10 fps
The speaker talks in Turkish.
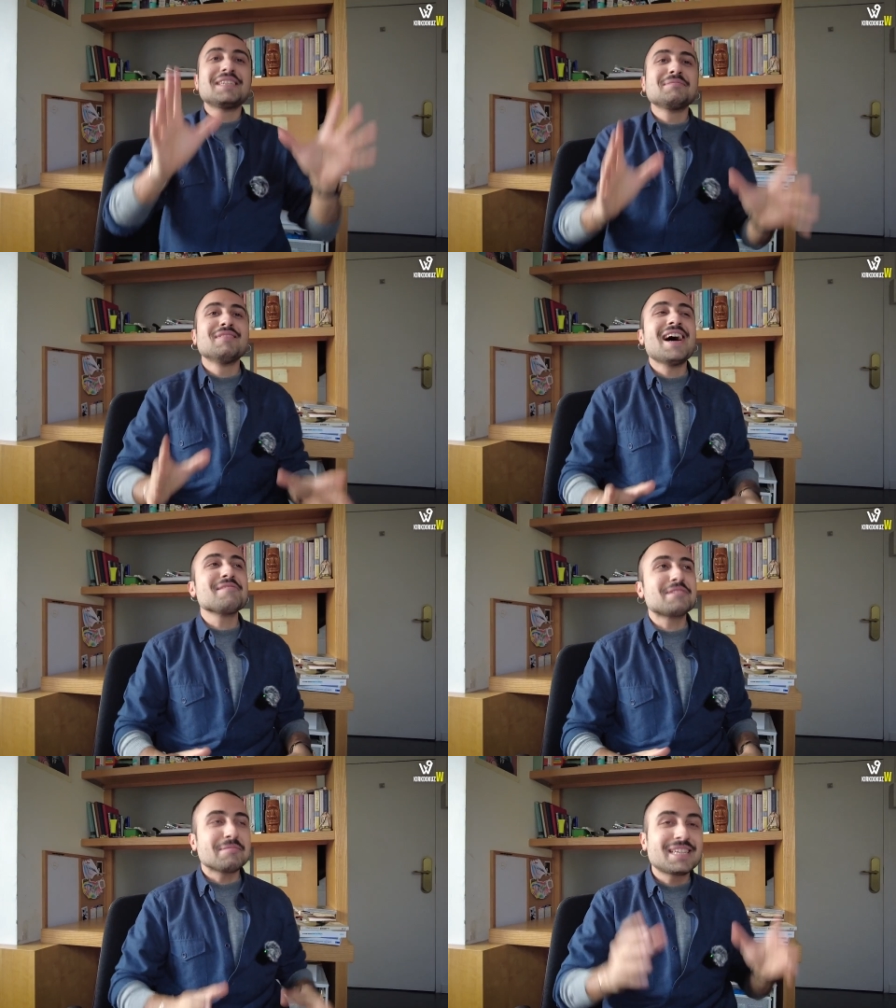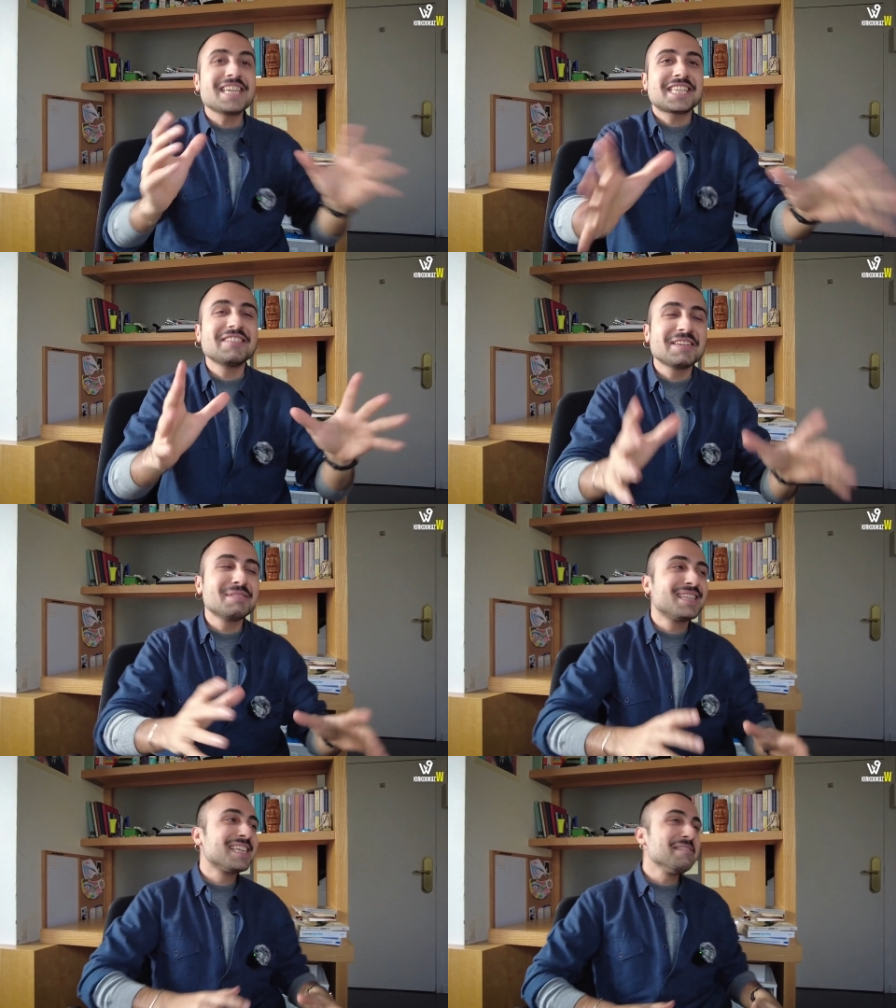ver, vermeyeceğim. Keşke
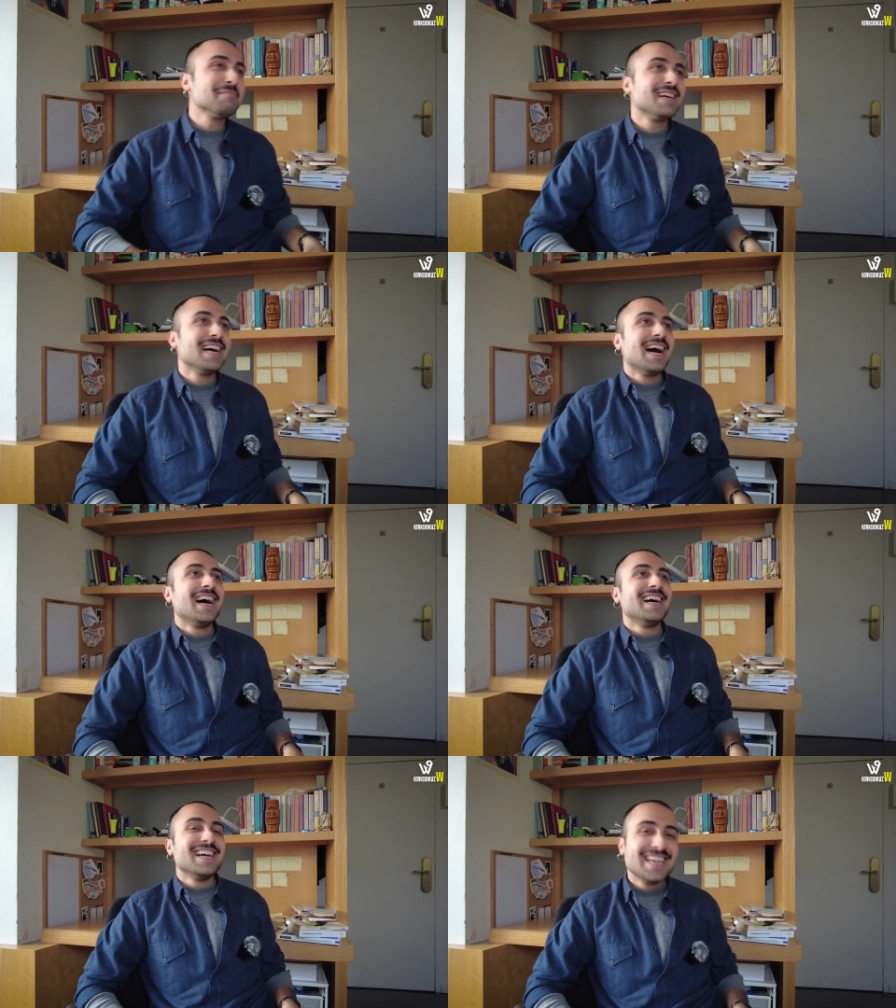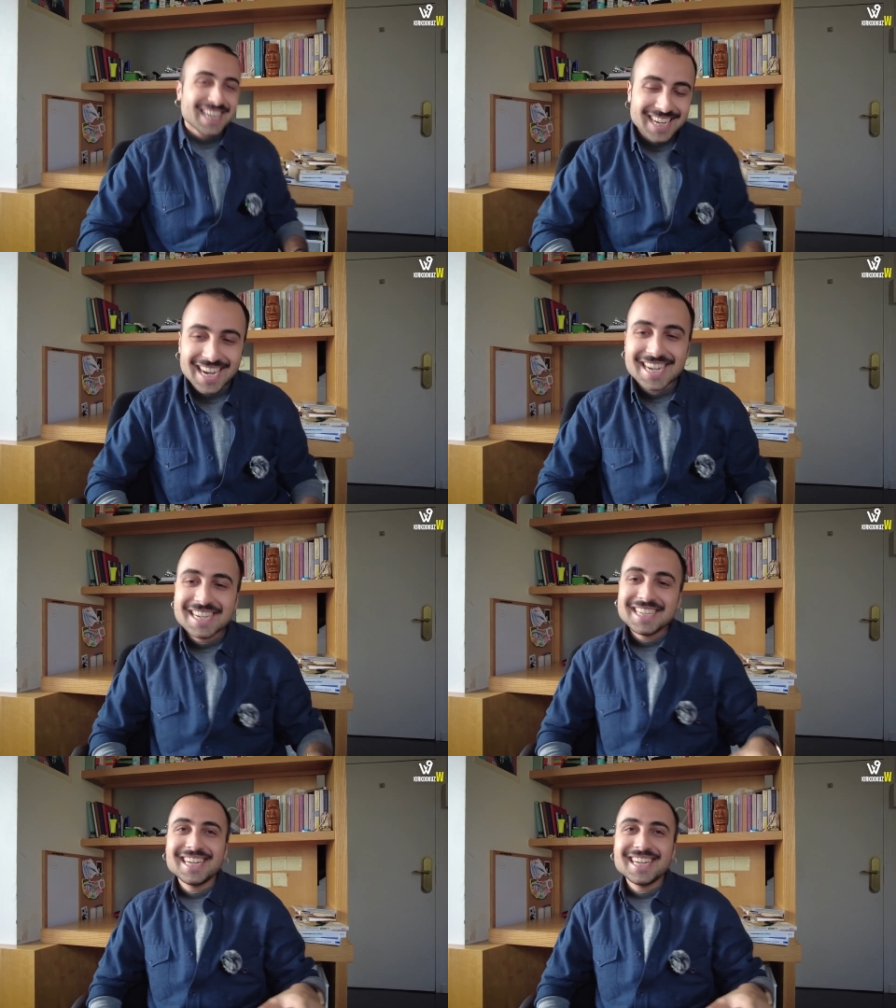verebilsem. Ee, Şu